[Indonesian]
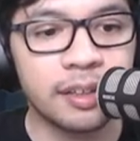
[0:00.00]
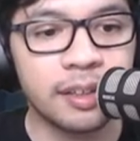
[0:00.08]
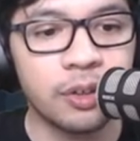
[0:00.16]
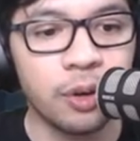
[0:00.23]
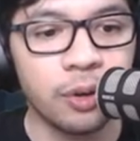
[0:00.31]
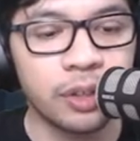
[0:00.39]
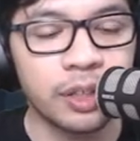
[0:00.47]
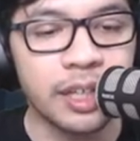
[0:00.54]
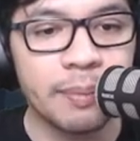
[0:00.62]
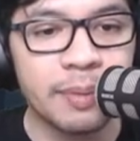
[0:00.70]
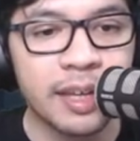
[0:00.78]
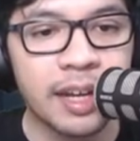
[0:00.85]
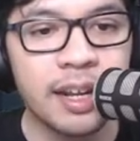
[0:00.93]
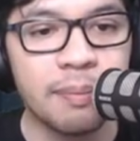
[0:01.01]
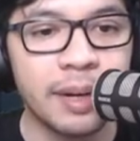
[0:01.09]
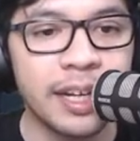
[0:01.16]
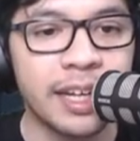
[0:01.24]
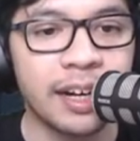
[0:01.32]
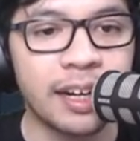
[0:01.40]
download gamenya dan
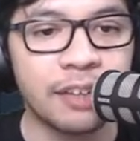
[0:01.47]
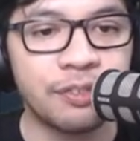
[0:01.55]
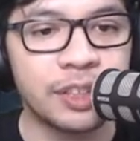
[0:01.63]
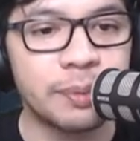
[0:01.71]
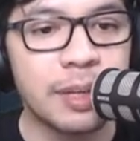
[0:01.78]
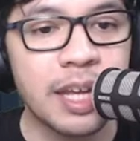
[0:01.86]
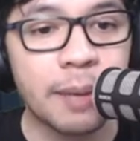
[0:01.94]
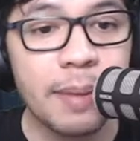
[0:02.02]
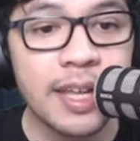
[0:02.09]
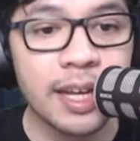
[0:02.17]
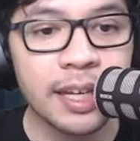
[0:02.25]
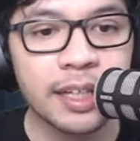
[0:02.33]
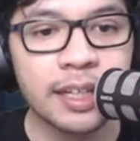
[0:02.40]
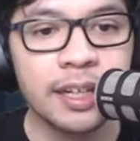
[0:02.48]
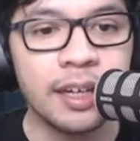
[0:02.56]
berikan review sebanyak-banyaknya